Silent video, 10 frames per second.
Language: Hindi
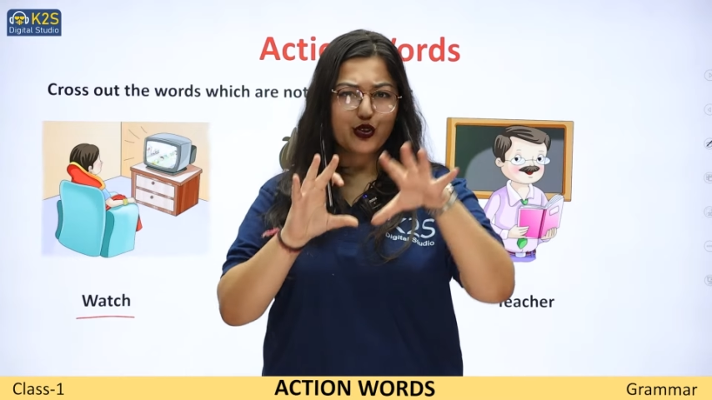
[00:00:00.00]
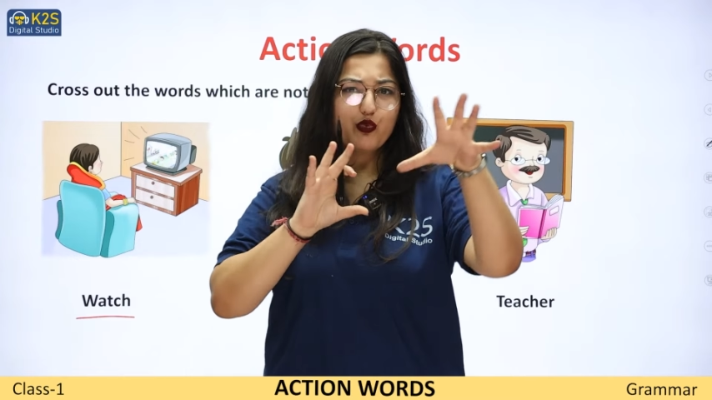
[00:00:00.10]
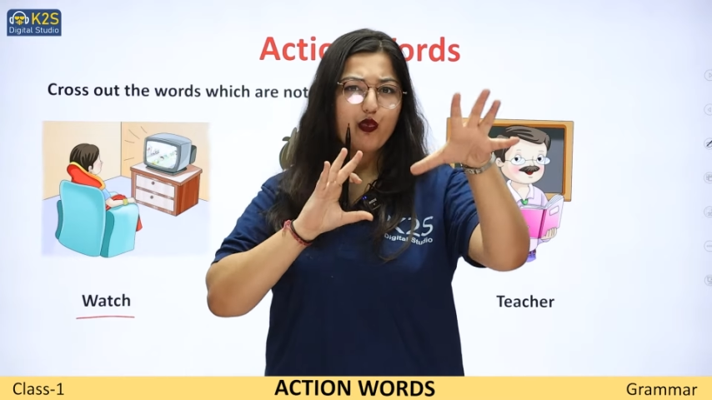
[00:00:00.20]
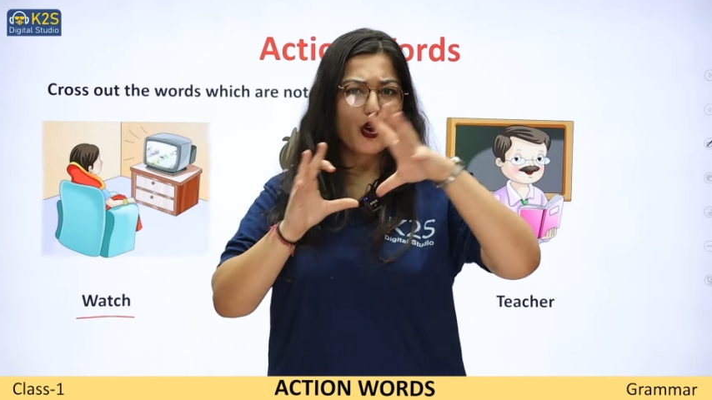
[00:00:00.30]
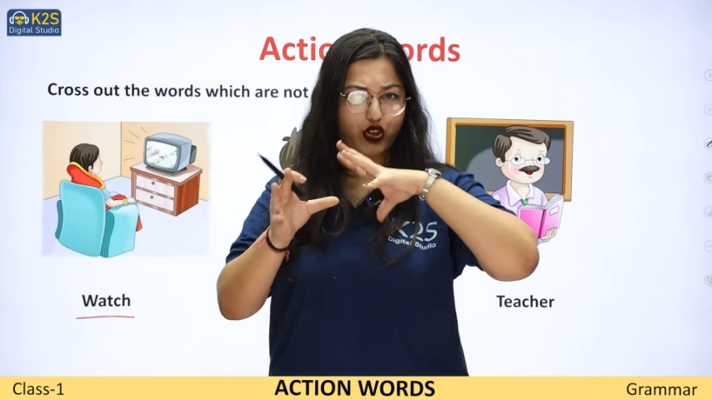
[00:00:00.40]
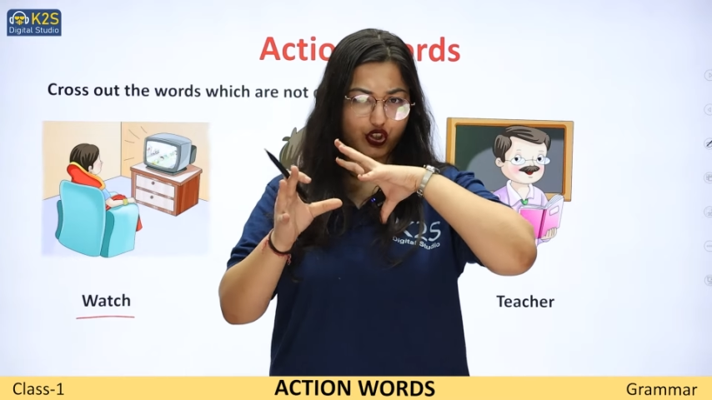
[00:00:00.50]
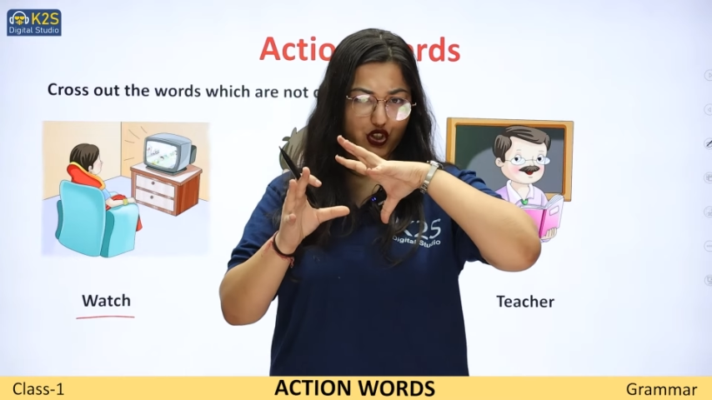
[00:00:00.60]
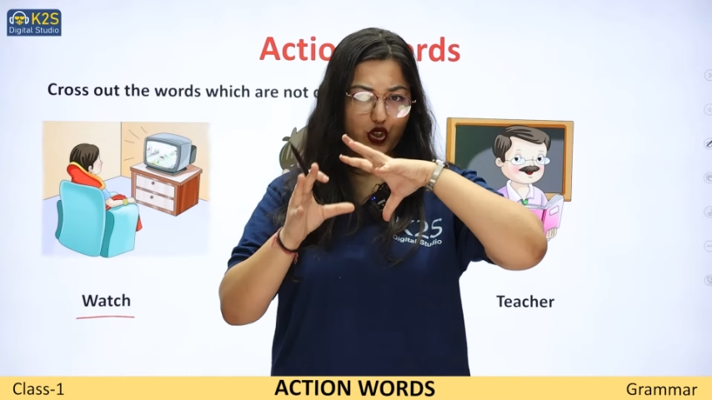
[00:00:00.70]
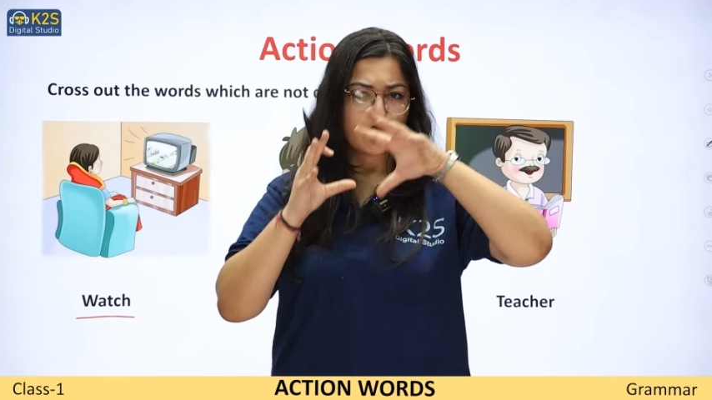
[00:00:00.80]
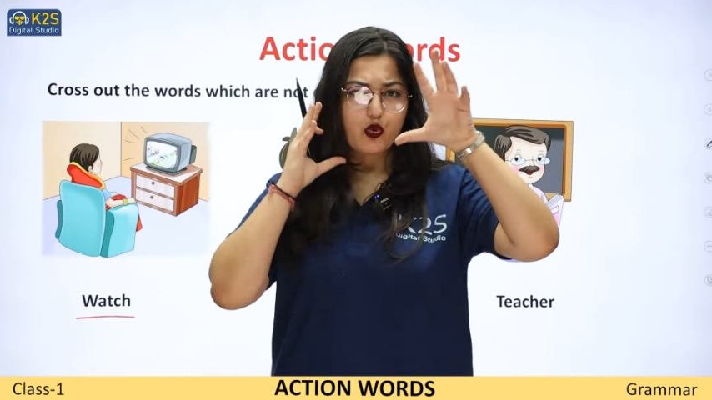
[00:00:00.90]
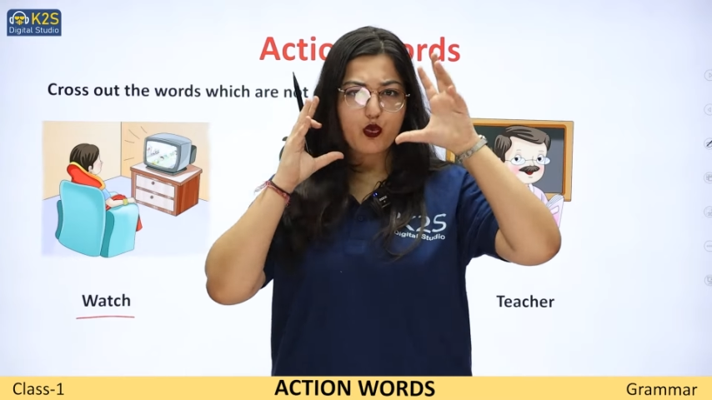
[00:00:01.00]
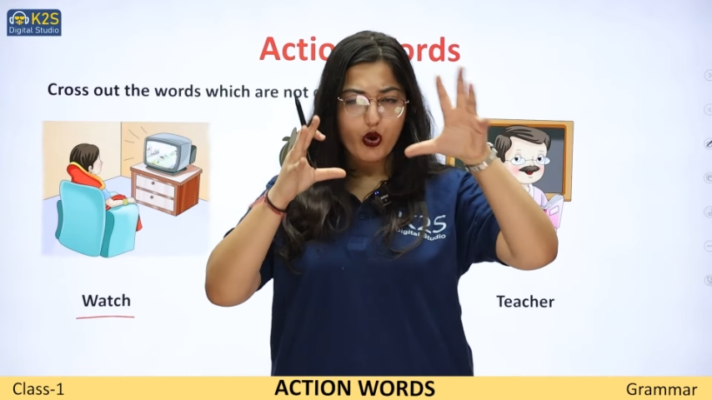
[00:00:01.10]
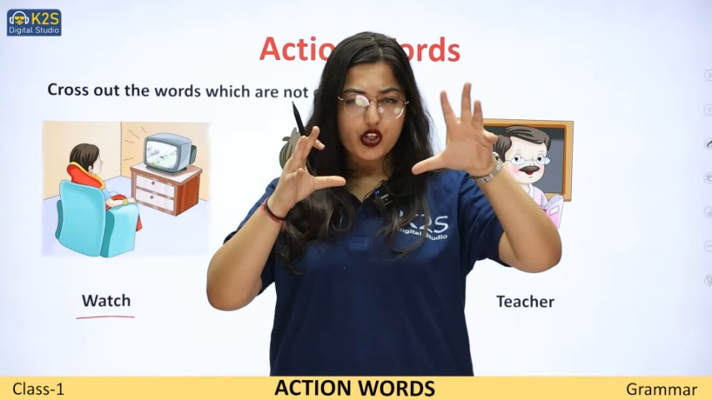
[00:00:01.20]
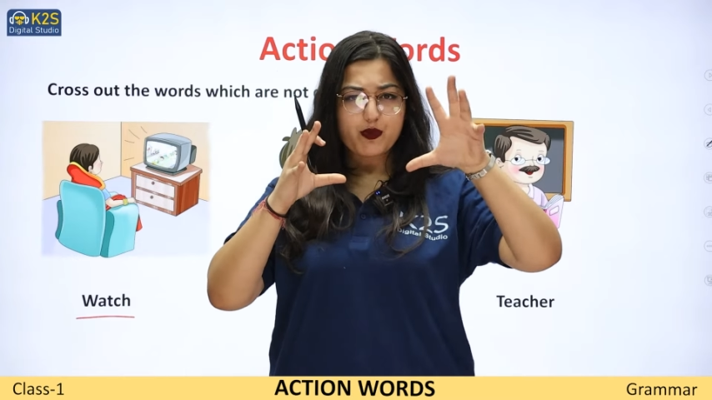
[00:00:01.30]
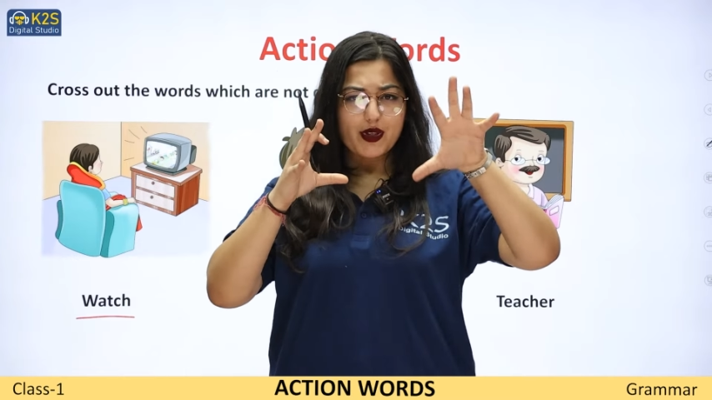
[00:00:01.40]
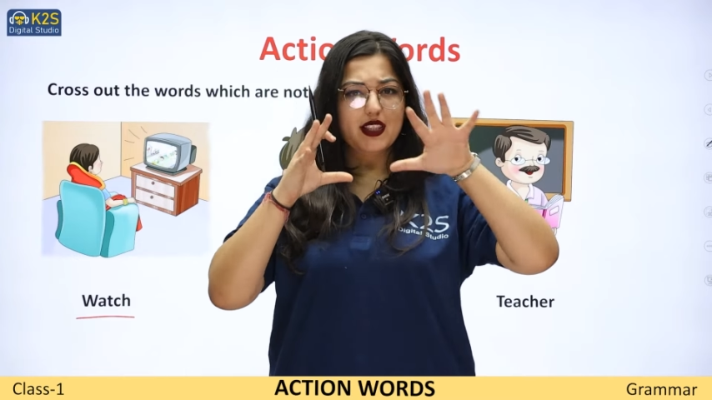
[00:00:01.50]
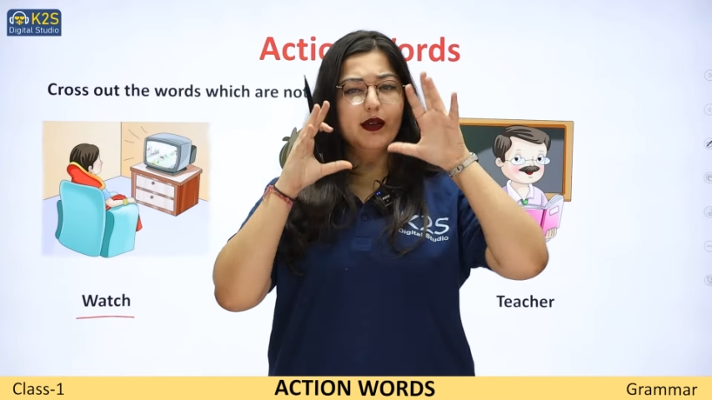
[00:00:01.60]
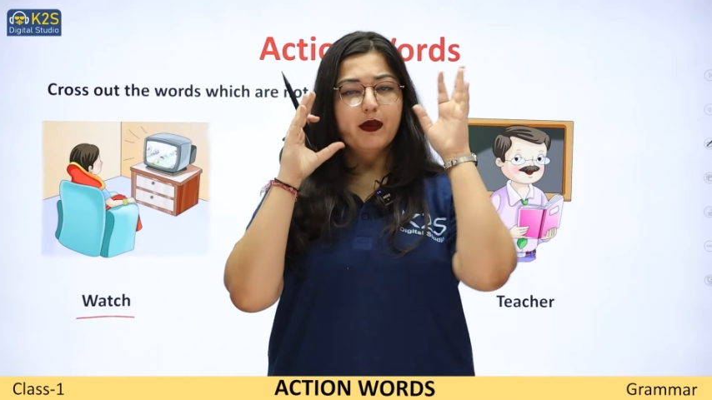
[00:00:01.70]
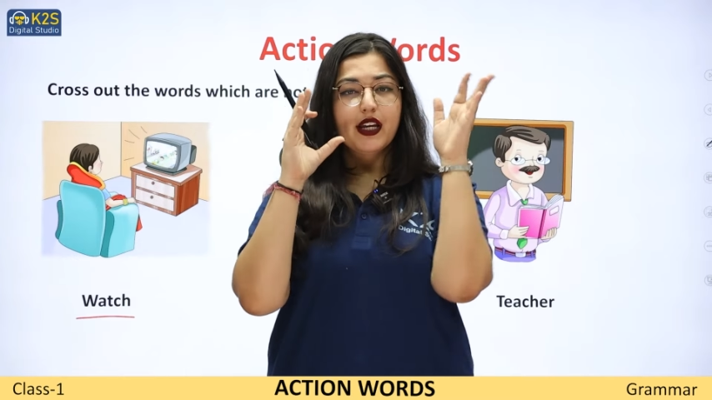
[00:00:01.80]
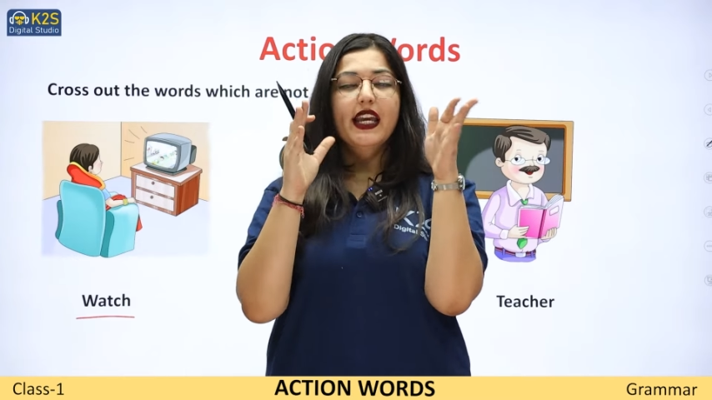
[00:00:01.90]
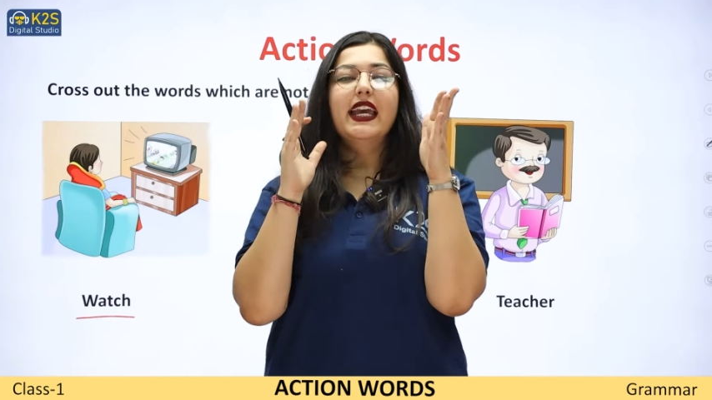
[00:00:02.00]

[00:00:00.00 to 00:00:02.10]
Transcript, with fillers: तो वॉच वॉच मतलब